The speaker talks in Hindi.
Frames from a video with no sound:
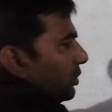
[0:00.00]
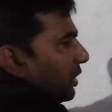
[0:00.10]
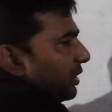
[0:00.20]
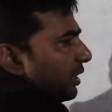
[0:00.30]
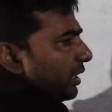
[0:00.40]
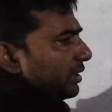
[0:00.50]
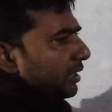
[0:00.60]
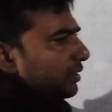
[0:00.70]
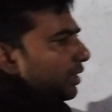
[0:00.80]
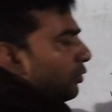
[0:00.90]
उसी तरह
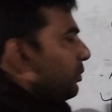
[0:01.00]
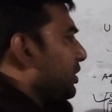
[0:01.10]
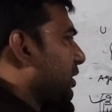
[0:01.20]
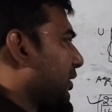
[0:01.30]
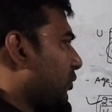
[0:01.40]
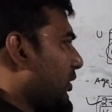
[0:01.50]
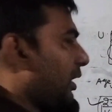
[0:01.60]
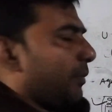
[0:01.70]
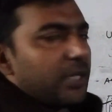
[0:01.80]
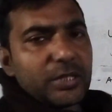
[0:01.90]
जनरल ओबीसी क्योंकि
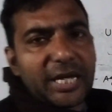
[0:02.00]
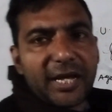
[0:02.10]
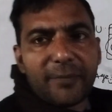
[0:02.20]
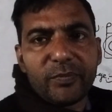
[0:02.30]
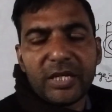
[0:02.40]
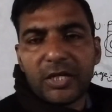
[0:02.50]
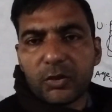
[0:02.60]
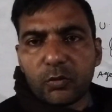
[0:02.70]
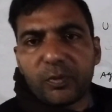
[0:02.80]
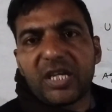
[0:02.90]
हमें क्या है
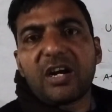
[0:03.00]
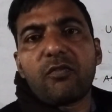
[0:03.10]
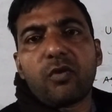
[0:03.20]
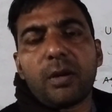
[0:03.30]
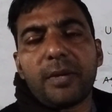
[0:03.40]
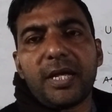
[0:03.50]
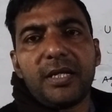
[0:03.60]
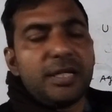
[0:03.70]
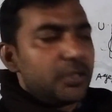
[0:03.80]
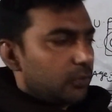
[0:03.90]
यूपी का फॉर्म है
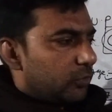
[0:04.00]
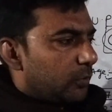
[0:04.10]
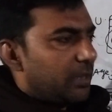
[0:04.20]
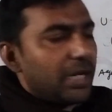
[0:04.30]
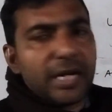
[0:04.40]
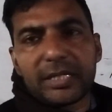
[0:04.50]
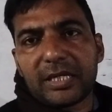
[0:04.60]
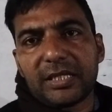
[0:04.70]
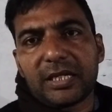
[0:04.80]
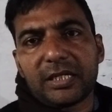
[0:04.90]
तो जो बिहार के
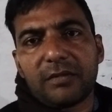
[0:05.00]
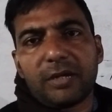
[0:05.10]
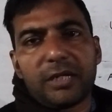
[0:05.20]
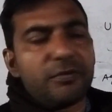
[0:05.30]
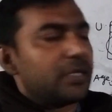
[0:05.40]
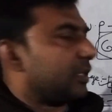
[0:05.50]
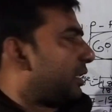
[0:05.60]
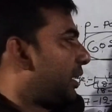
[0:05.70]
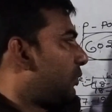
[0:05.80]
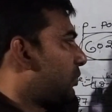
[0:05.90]
देखने वाले व्यक्ति
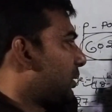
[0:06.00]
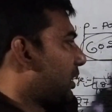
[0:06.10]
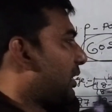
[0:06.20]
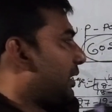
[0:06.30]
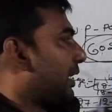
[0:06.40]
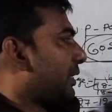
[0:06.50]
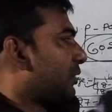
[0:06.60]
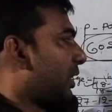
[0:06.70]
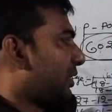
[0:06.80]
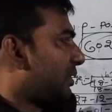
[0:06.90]
हैं उनके लिए कोई
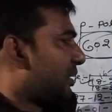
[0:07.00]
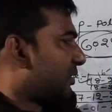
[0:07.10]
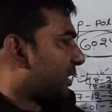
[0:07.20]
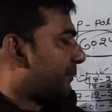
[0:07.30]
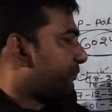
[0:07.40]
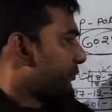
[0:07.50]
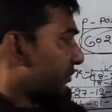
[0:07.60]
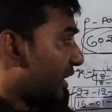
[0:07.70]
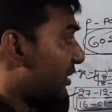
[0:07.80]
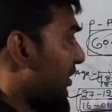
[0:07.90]
अदर देश का
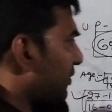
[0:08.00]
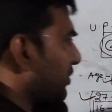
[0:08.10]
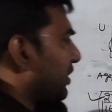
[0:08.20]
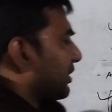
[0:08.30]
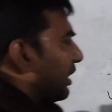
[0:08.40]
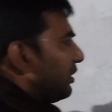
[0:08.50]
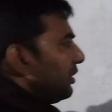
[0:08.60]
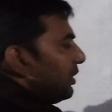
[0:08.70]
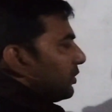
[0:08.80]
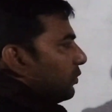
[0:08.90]
अदर स्टेट का
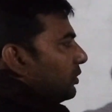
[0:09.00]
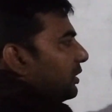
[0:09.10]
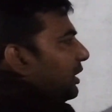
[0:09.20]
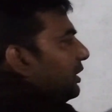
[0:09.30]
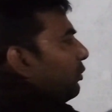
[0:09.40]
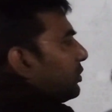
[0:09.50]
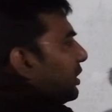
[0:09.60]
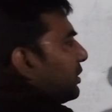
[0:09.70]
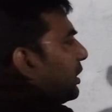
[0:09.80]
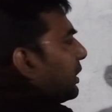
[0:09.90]
तो उनके लिए वो
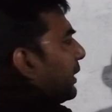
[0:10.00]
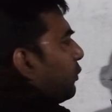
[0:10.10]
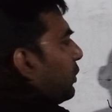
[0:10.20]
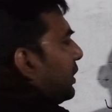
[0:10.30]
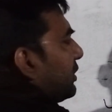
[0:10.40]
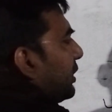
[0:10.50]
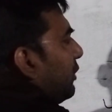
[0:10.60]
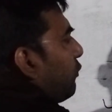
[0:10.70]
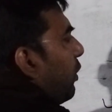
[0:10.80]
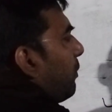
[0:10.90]
जनरल कैटेगरी से
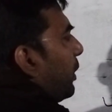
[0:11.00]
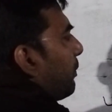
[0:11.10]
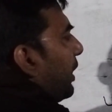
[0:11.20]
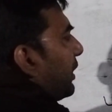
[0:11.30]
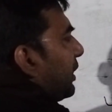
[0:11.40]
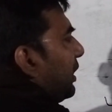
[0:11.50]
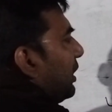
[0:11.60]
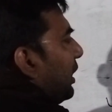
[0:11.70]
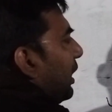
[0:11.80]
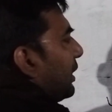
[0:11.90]
ही फॉर्म भर पाएंगे
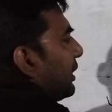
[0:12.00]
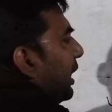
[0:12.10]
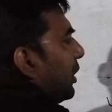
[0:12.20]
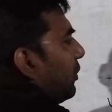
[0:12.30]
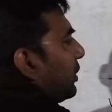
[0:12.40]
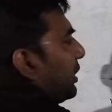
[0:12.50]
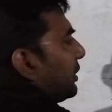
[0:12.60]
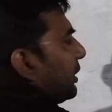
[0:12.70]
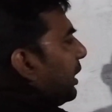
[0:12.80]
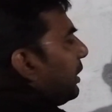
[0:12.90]
18 और
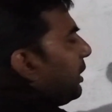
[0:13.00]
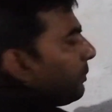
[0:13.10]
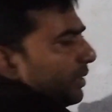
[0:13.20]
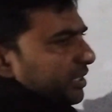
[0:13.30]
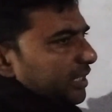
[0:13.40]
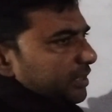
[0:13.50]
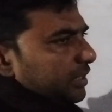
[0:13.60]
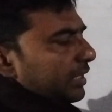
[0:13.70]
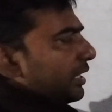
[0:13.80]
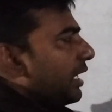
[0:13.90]
कितना 25
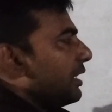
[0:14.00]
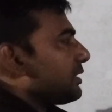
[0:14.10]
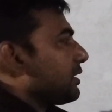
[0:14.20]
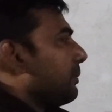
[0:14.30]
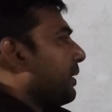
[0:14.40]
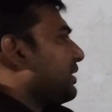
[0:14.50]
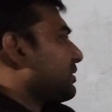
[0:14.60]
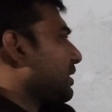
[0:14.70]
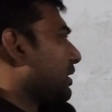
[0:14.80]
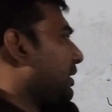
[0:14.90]
का 18 से
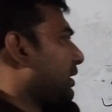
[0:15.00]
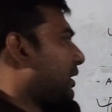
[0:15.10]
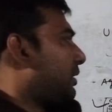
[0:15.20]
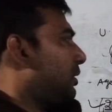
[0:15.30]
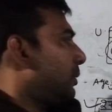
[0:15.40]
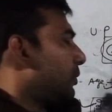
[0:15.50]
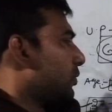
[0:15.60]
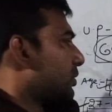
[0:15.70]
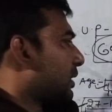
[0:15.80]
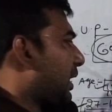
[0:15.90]
22 तक लेकर
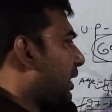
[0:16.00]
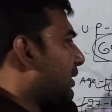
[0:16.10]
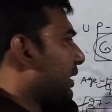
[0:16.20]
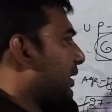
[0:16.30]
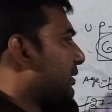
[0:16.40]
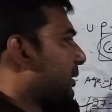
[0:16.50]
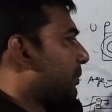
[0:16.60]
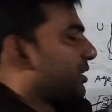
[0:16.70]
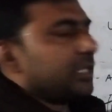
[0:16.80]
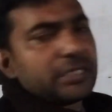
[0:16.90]
पुरुष का है 18 से
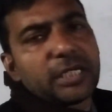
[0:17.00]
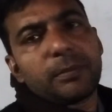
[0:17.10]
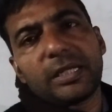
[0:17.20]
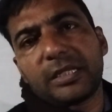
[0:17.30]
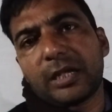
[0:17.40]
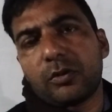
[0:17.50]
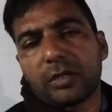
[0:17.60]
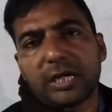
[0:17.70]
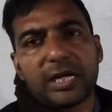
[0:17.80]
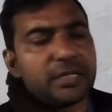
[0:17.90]
25 तक महिला
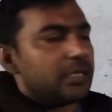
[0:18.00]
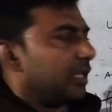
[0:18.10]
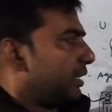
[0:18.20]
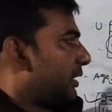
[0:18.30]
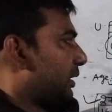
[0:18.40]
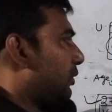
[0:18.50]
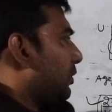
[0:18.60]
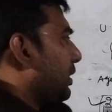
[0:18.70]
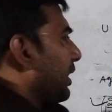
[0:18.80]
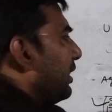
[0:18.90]
लोग का है लड़की
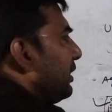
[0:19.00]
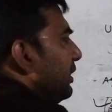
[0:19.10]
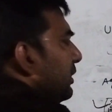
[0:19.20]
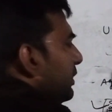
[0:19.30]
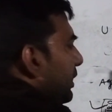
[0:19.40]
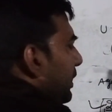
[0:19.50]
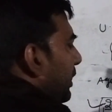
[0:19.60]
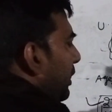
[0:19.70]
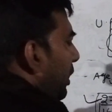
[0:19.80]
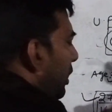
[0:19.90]
लोग का है ठीक है
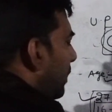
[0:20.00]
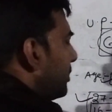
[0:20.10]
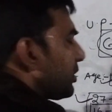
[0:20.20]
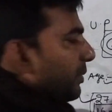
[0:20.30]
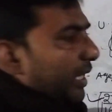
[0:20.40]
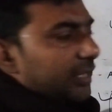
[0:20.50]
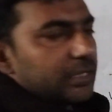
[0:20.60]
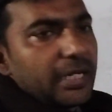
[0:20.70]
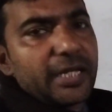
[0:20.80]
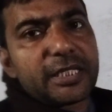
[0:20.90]
अब इसमें
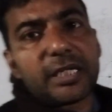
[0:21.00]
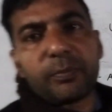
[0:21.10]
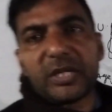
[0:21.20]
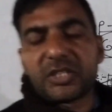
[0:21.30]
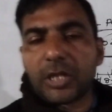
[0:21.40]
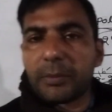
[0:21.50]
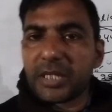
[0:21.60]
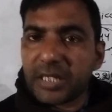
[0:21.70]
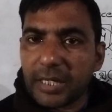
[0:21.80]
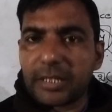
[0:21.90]
आता है कि परीक्षा
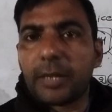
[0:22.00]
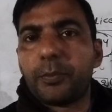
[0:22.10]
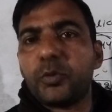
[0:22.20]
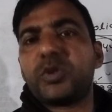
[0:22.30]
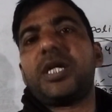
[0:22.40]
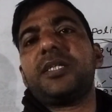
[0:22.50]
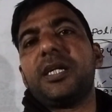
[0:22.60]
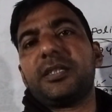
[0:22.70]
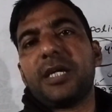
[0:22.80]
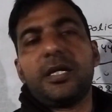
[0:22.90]
में क्या क्या पूछा
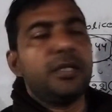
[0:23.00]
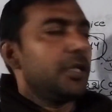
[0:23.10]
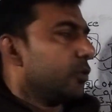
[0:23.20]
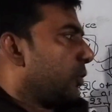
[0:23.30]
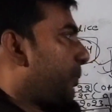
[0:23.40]
जाता है तो